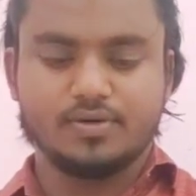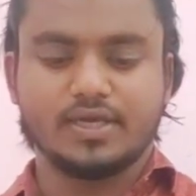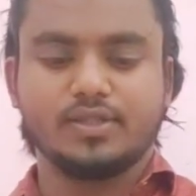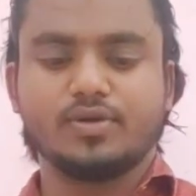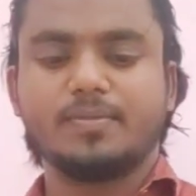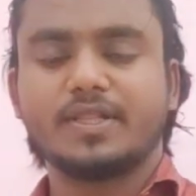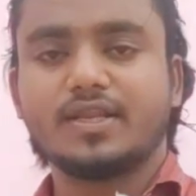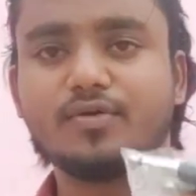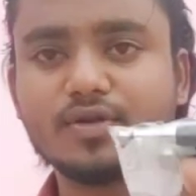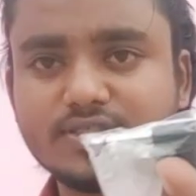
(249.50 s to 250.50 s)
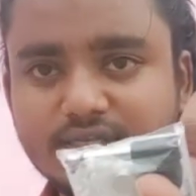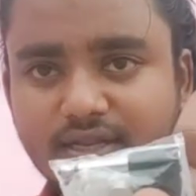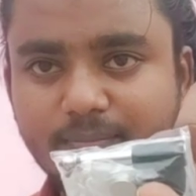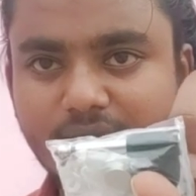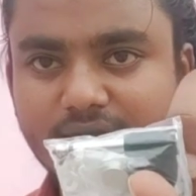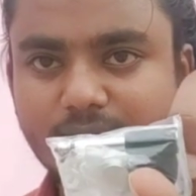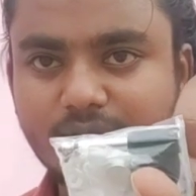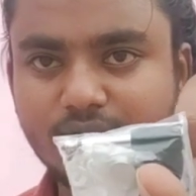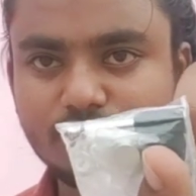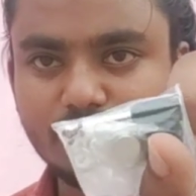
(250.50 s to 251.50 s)
ஓகே இதுக்குள்ளே பார்த்தீங்கன்னா ஒரு சின்ன பேட்டரி
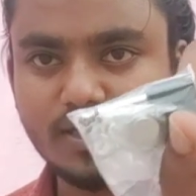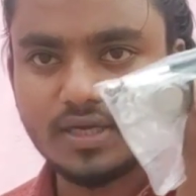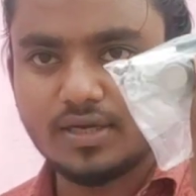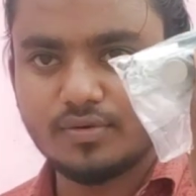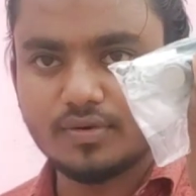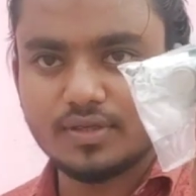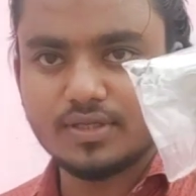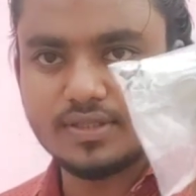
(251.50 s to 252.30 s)
மாதிரி கொடுத்துருக்காங்க ஒரு